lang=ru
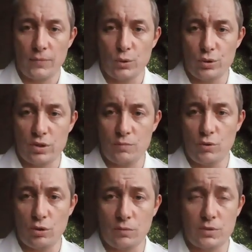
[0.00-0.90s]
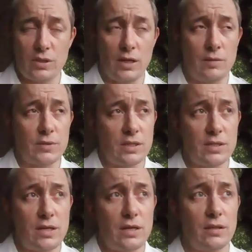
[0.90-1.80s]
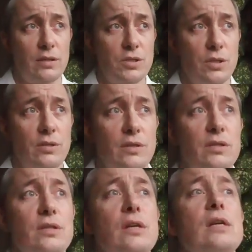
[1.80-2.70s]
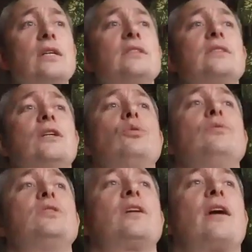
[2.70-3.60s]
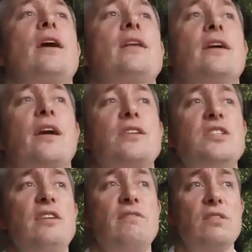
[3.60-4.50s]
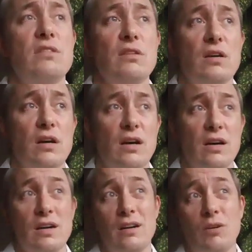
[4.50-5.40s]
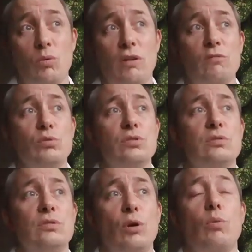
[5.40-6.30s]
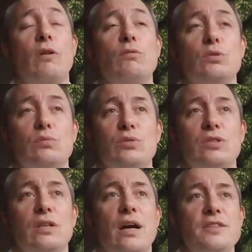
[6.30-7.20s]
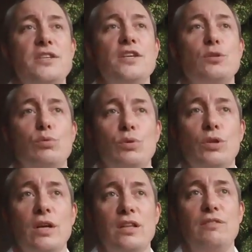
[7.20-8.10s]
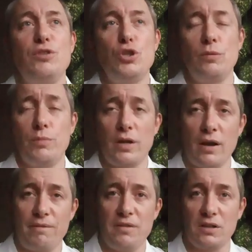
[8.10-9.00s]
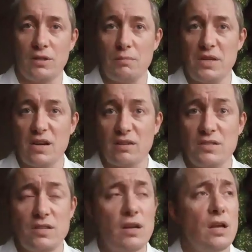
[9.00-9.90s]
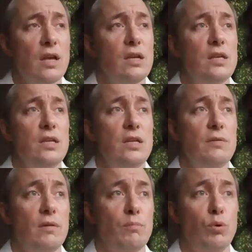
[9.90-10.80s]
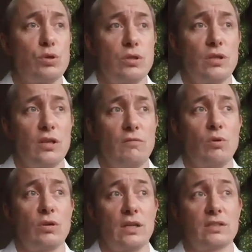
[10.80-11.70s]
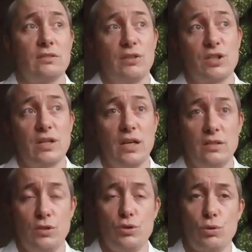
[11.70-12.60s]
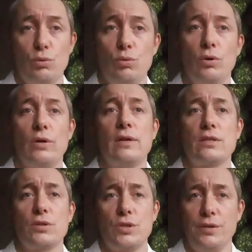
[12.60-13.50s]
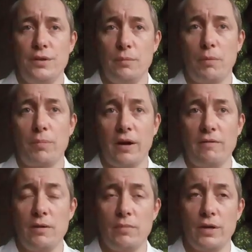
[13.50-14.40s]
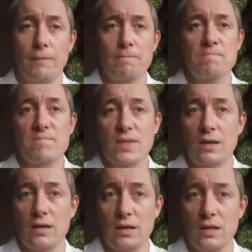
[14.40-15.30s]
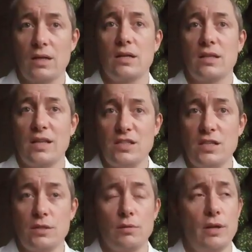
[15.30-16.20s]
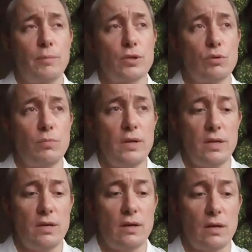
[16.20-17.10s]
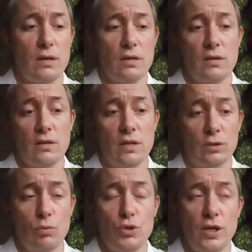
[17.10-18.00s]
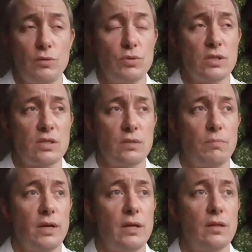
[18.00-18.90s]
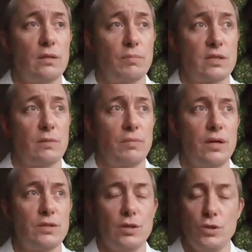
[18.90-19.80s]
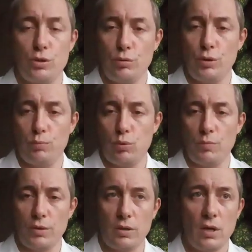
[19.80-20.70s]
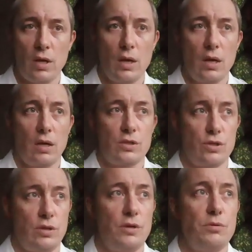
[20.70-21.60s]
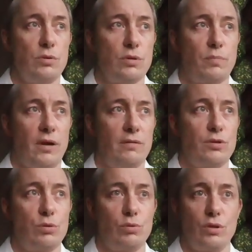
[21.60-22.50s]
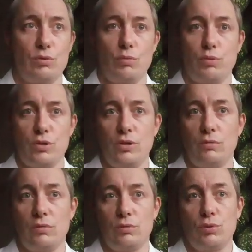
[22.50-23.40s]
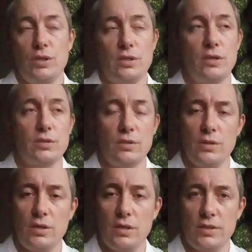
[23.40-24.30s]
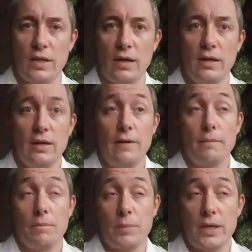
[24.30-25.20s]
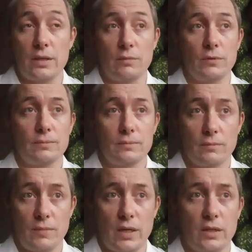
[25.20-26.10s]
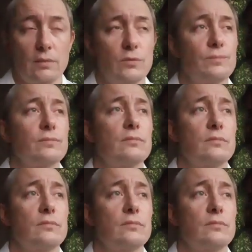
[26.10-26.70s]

То есть к измененным состояниям сознания, когда человек становится крайне агрессивен, а руководств, не руководствуется, а действует движимый эффектом ярости. И после того, как совершает зачастую совершенно непоправимые э, насильственные преступления, а, отключаются, засыпает, просыпается и ничего не помнит. К сожалению, исправить ситуацию после этого уже, естественно, нельзя. Поэтому, поэтому,